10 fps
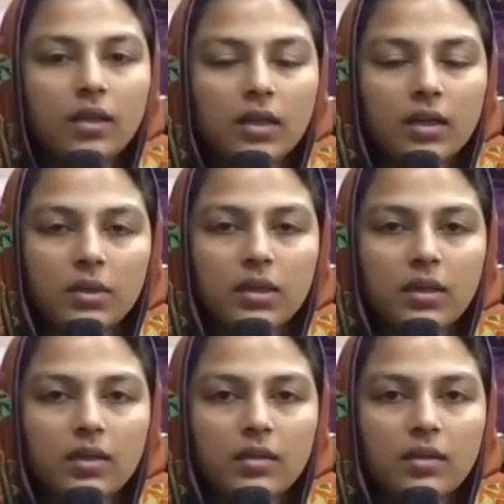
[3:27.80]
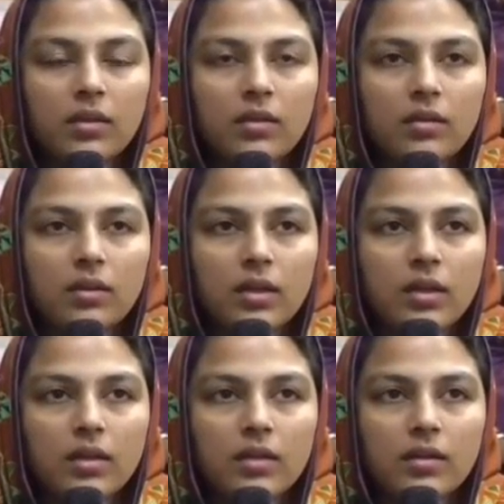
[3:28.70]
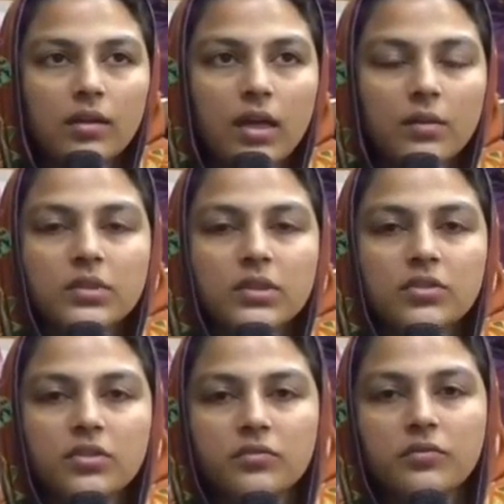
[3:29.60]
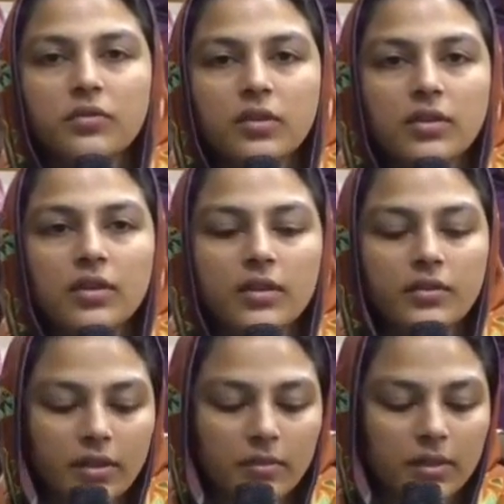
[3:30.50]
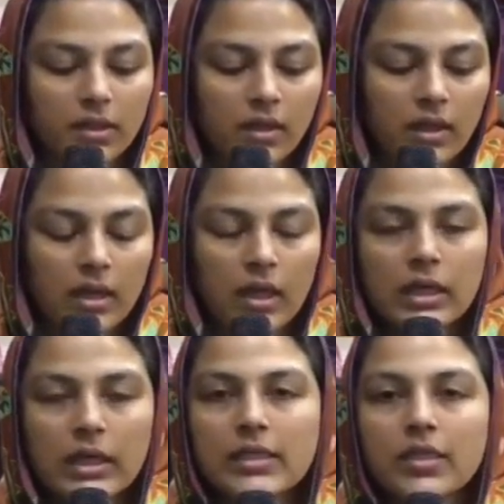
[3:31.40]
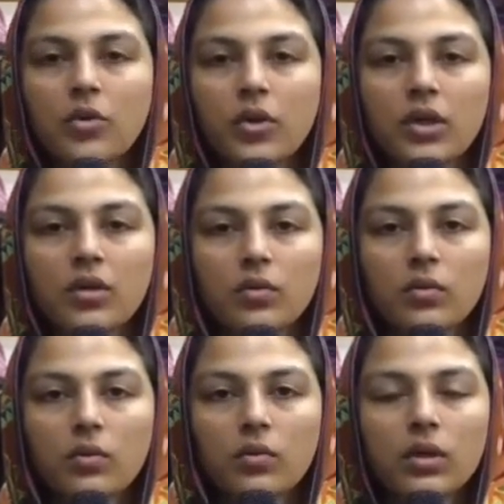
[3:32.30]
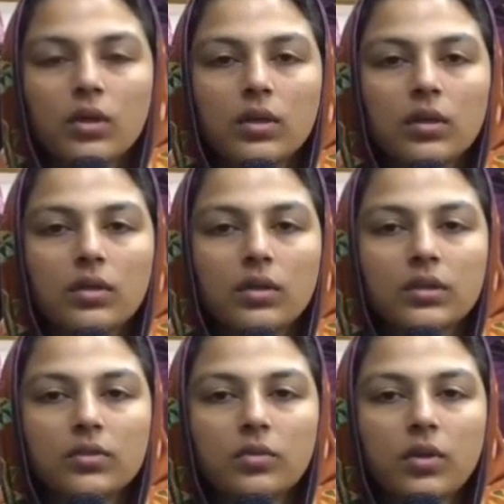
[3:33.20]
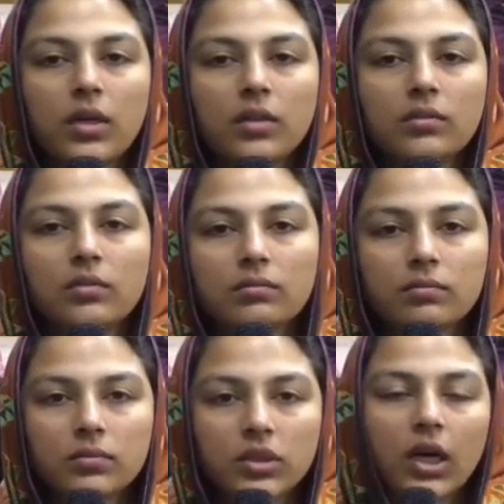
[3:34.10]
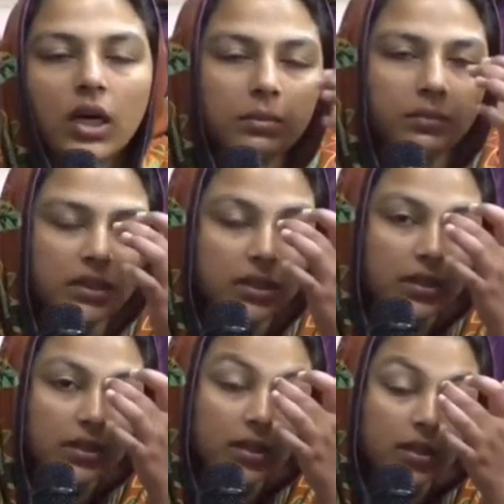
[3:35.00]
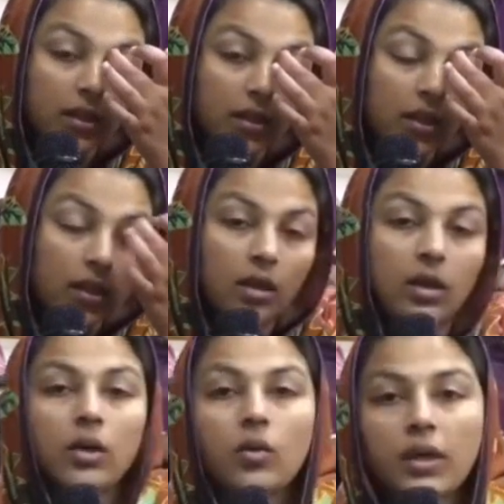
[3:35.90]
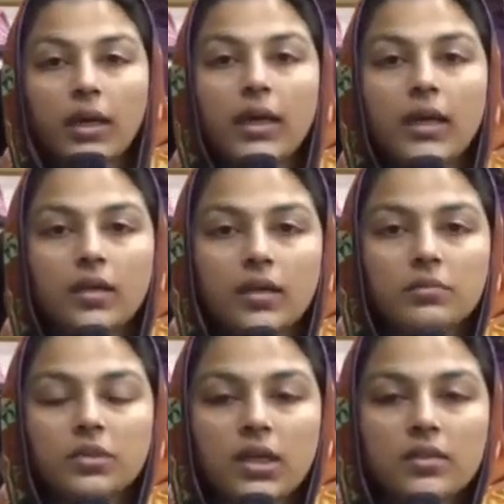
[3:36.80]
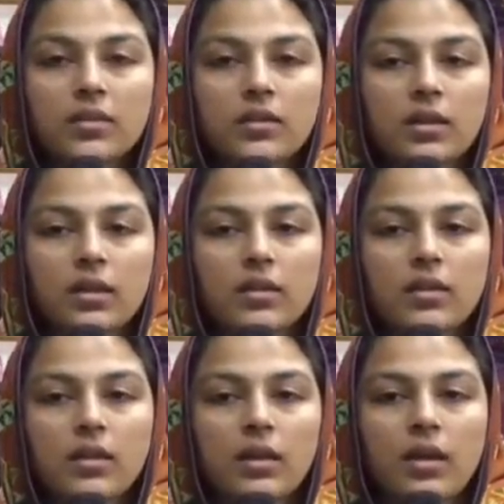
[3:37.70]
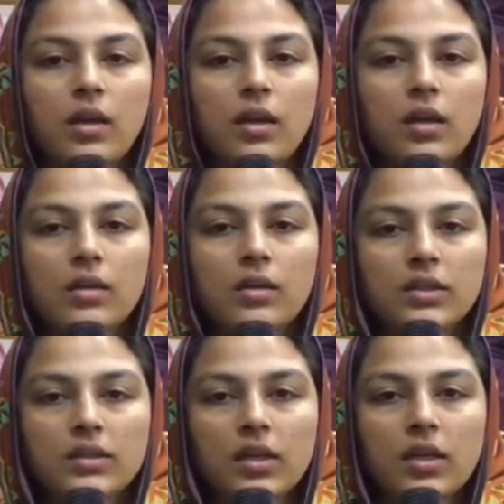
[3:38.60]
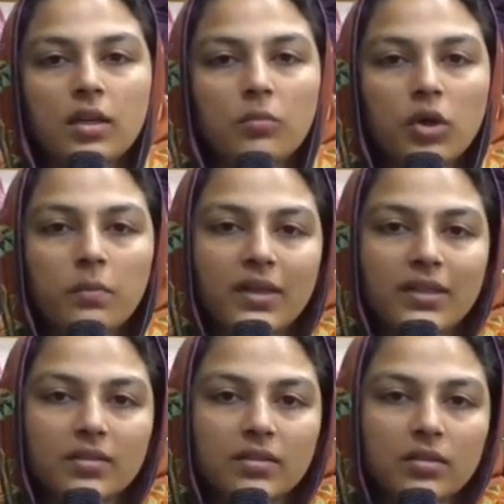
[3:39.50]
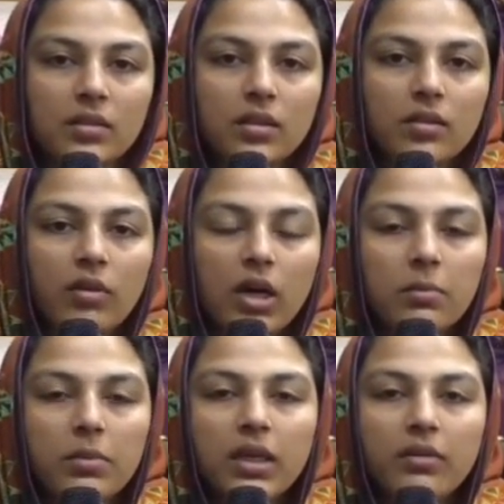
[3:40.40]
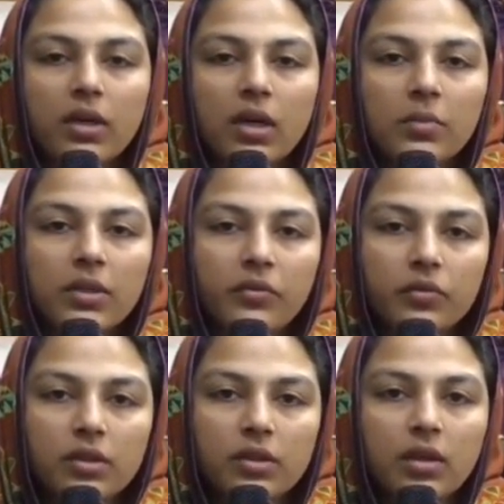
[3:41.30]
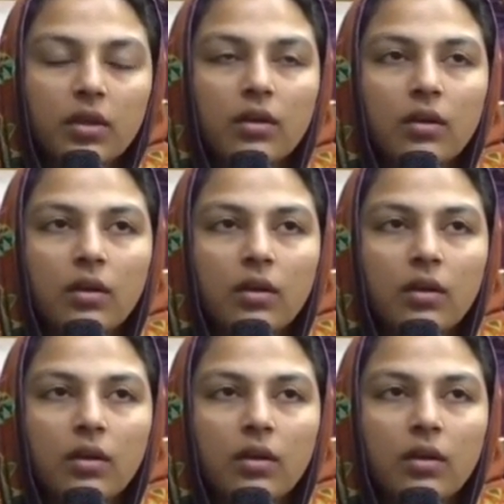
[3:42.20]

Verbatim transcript: कहीं भी नहीं थी एंड आई एम सर्चिंग फॉर अ ट्रीटमेंट कि इसकी कोई क्योर हो uh, इस दौरान जहाँ भी पता चल रहा था कि कोई है कहीं हम जा सकते हैं uh, जैसे हकीमों के पास वहाँ भी गए वहाँ भी रिफ्यूज़ल था uh,